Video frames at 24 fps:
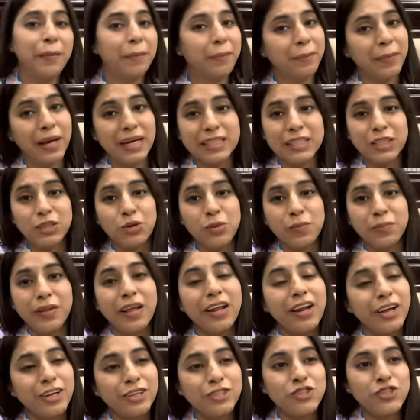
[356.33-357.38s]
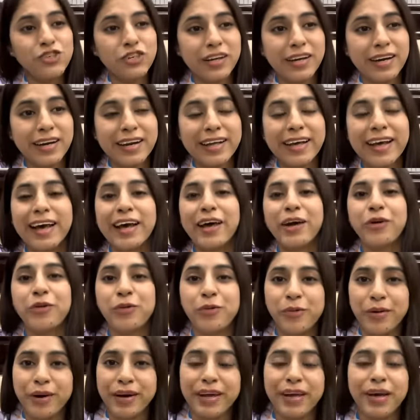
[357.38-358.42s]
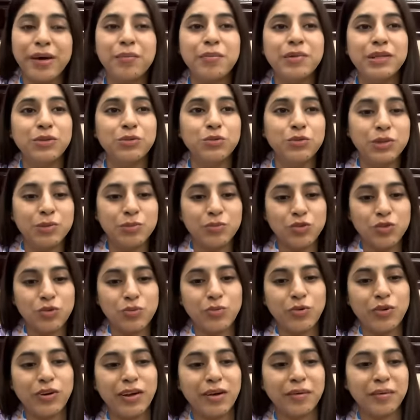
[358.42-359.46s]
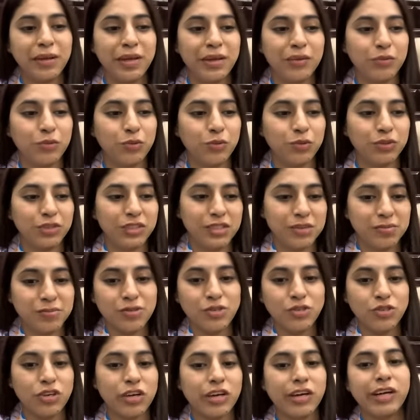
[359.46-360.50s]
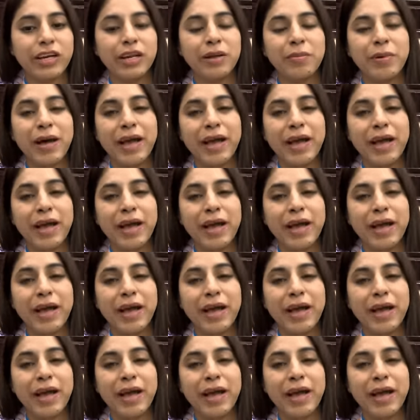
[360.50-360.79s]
मैंने तो अपना लंच कर लिया है हुआ गया मनु ने मुझे बोला कि वो तीन बजे के करीब